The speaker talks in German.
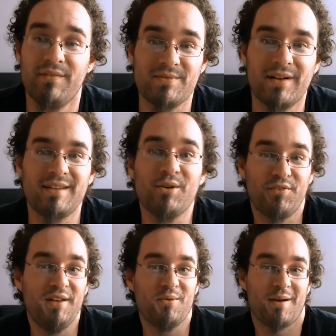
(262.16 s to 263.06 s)
was wirklich noch
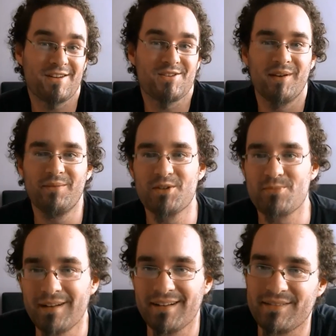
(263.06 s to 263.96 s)
viele Überraschungen im
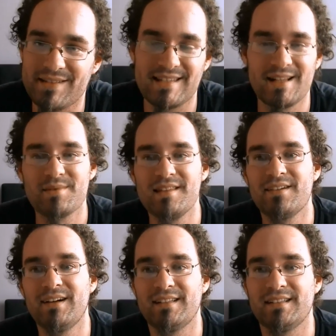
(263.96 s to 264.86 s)
Geschmack hat, was ich selbst nicht
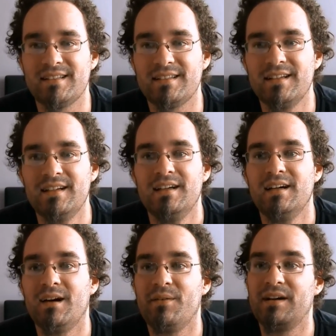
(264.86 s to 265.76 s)
erwartet hätte.
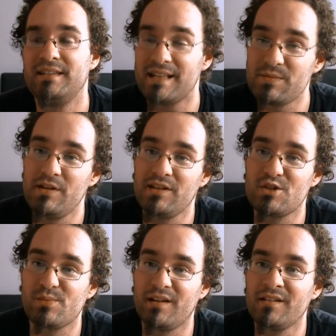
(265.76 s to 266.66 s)
Aber jetzt bin ich
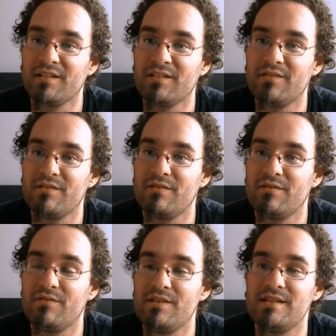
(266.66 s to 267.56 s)
gespannt,
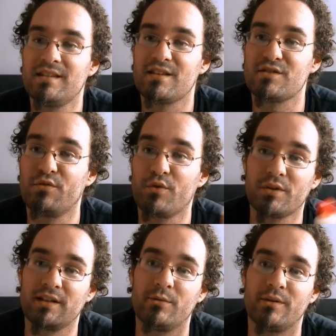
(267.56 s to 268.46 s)
wie sich das
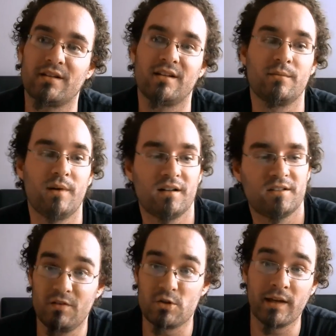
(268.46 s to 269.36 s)
Fruchtliquid dagegen
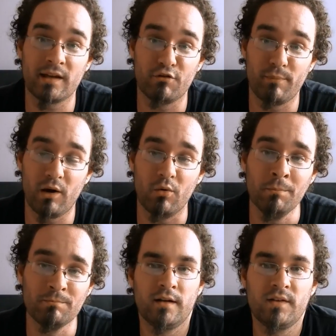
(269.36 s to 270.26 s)
macht. Wir schwenken auf Blau
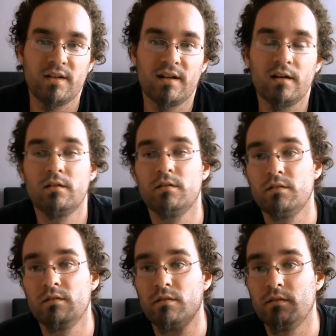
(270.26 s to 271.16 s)
um. Reden wir nicht lang,
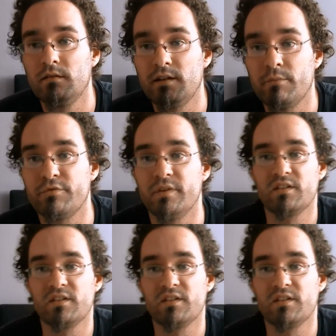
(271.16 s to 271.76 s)
dampfen